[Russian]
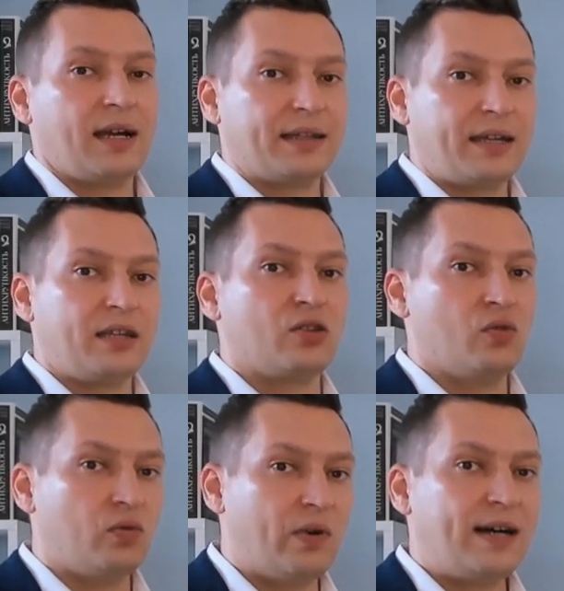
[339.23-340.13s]
конкретно
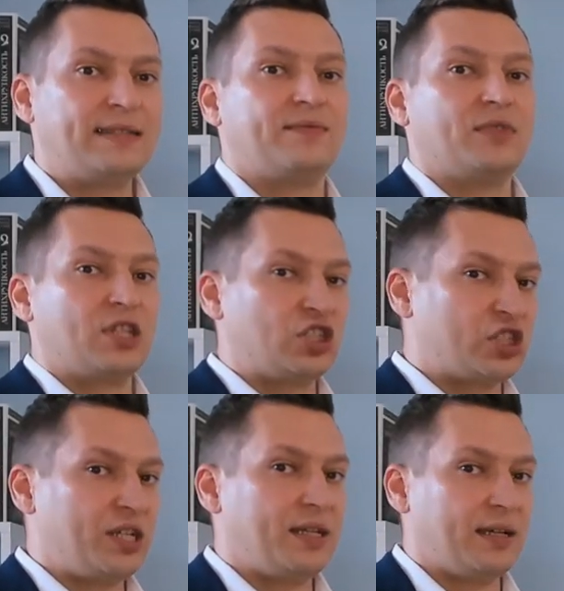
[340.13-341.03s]
у вас в
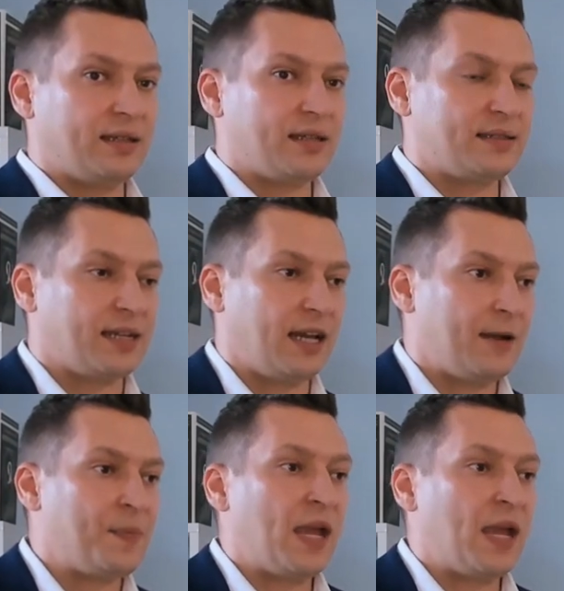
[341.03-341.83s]
отношении этой цели.